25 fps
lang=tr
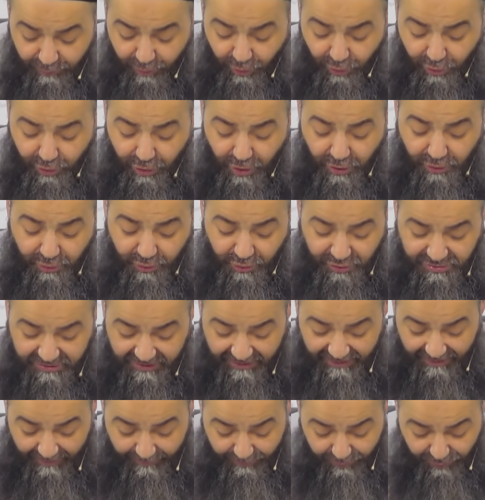bu 400
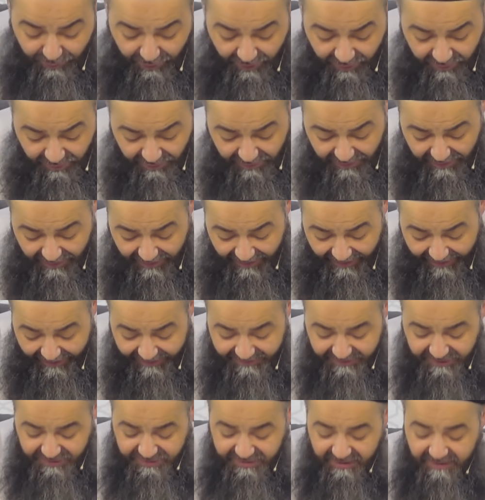kere yapılıyor.
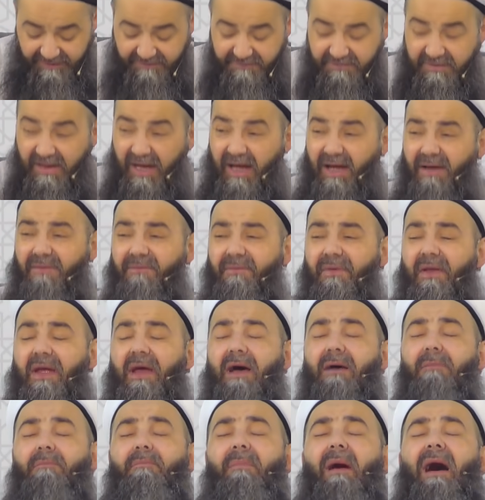Hadis-i şerifte
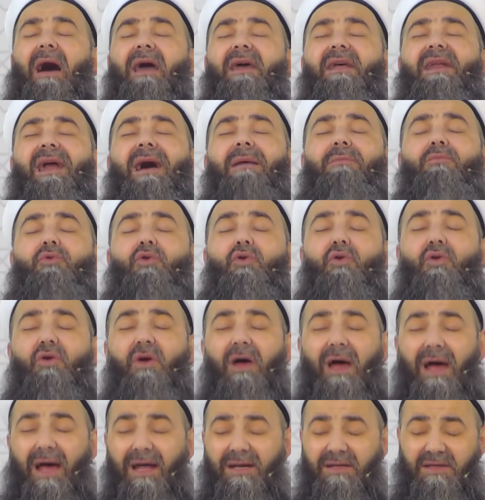bayram günü
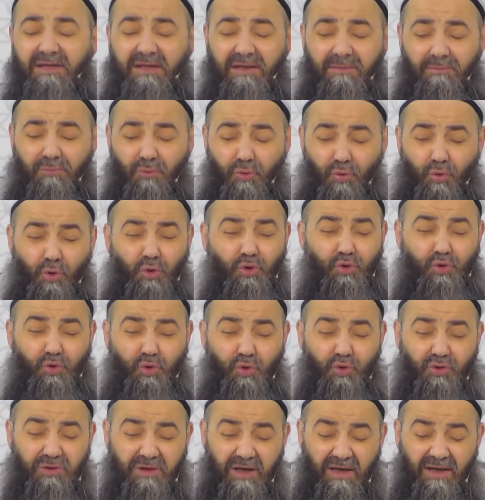her kim
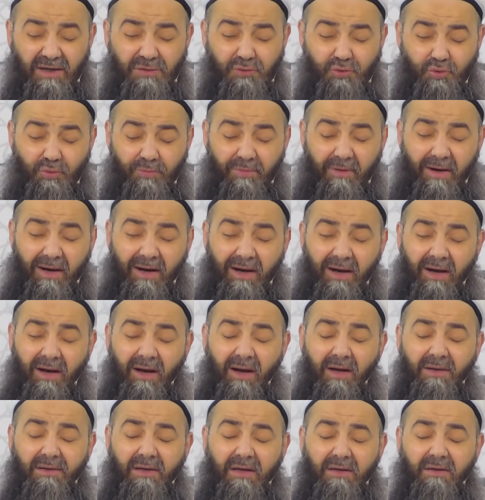300 kere
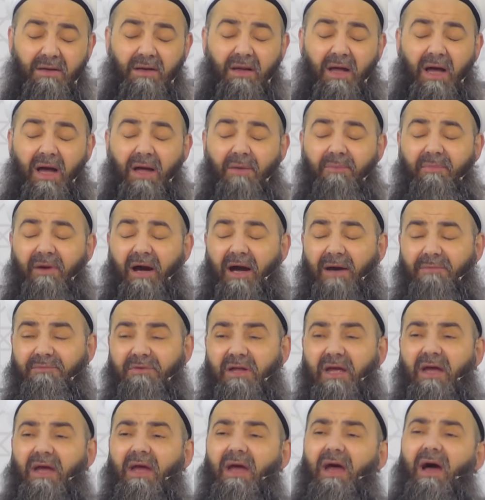Sübhanallah
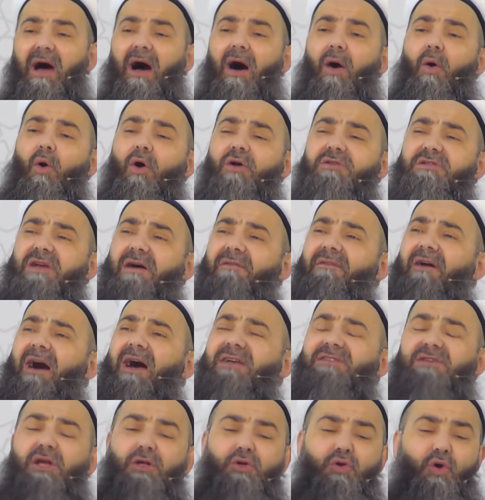bihamdi. Hoca
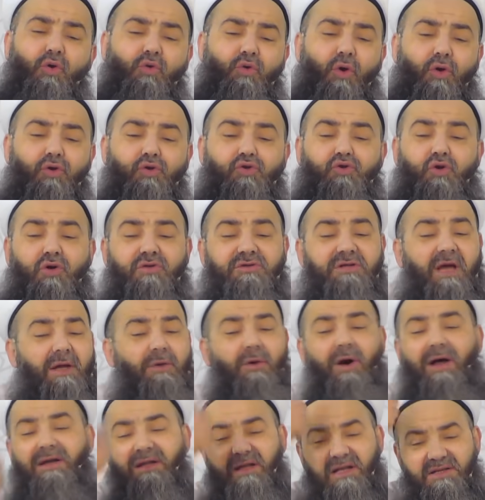vaaz ediyor, konuşuyor. Sen o
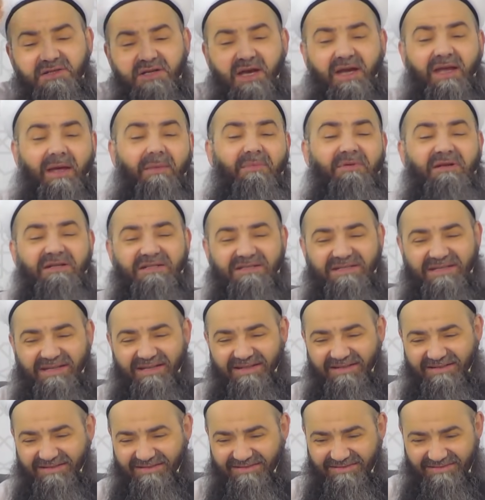arada çekebilirsin.
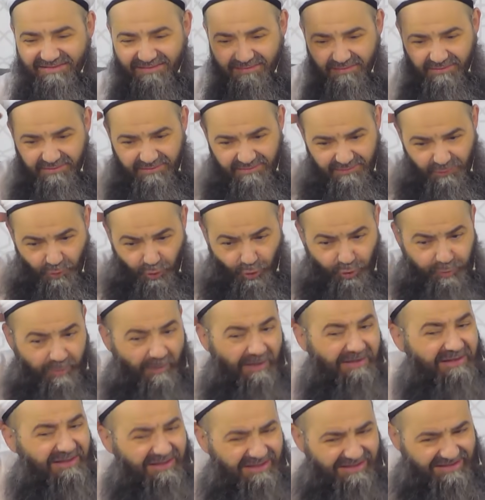
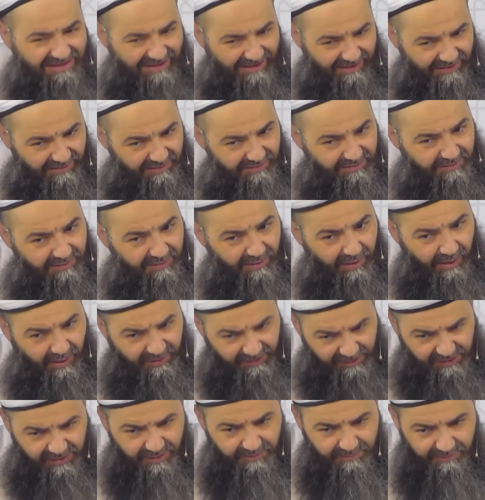Hutbe değil ki.
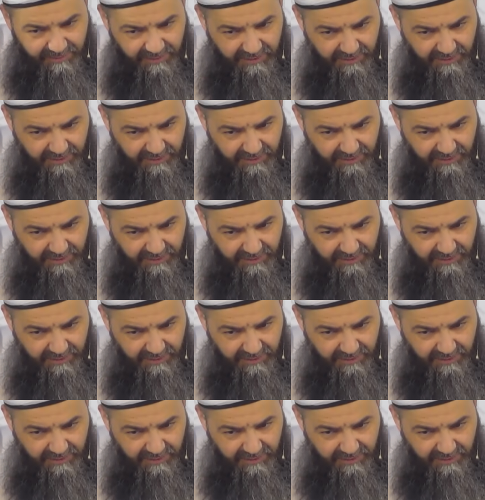Anladım.